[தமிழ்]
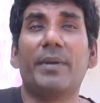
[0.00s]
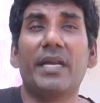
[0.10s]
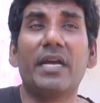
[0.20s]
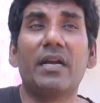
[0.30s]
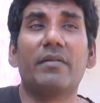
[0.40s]

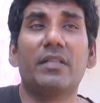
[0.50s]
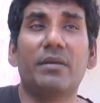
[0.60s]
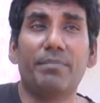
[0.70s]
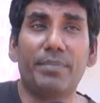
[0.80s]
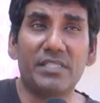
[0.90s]
பிணங்களை வந்து
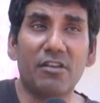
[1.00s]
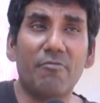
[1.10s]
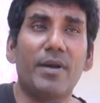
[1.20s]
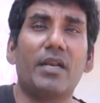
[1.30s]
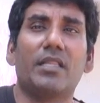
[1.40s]

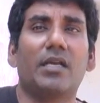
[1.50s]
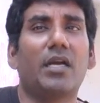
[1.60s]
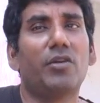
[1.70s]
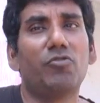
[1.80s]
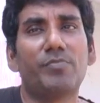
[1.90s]
ப்ரிசர்வ் பண்ணுறதுக்காக